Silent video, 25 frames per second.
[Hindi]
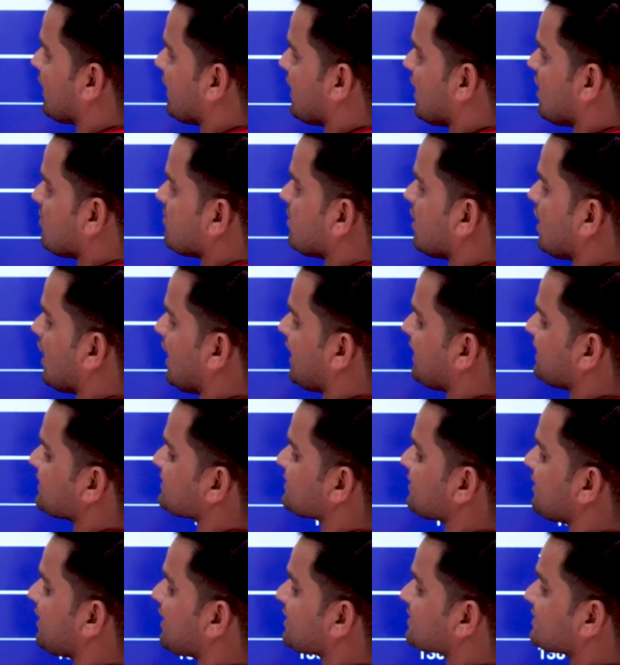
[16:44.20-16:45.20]
का नाम है
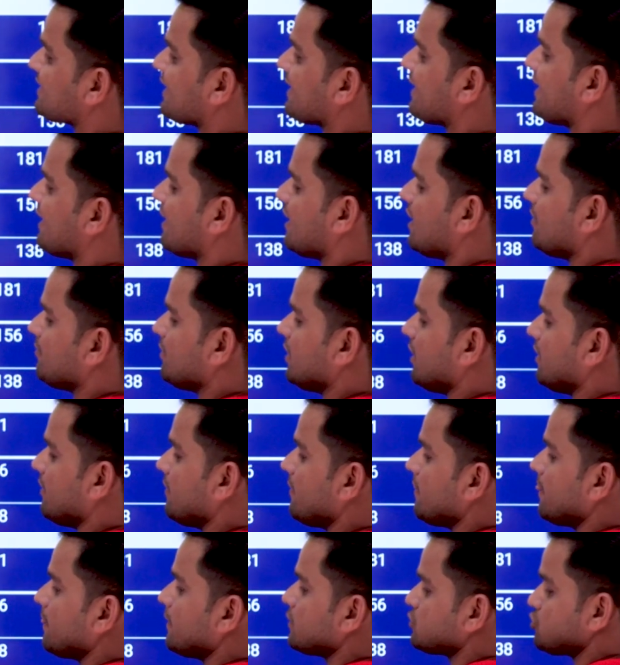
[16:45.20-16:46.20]
अख्तर का नाम है
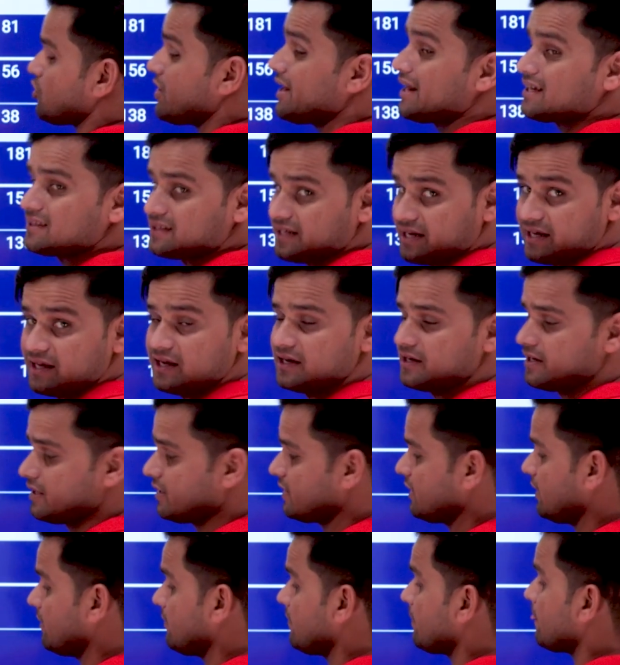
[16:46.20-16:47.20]
सोहेल अख्तर है
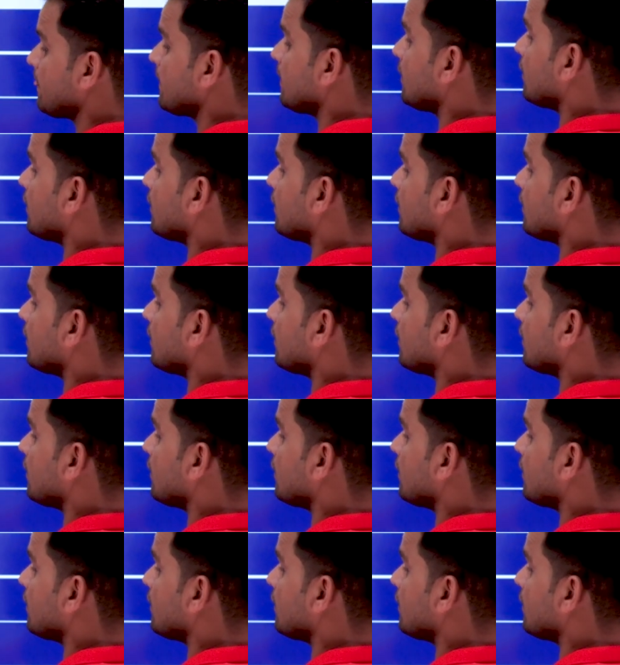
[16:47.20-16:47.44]
ठीक है